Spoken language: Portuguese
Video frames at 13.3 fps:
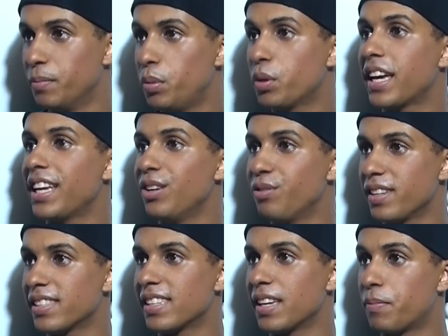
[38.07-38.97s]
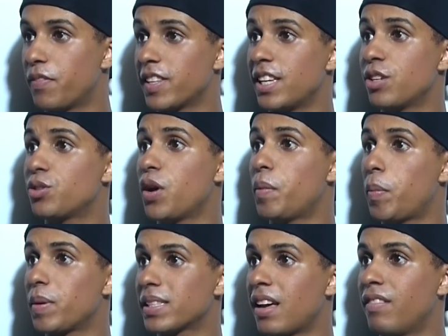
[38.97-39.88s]
Por que não fazer? Fazer
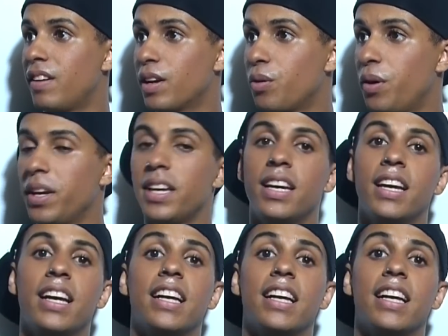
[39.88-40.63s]
Joelma é passar vergonha.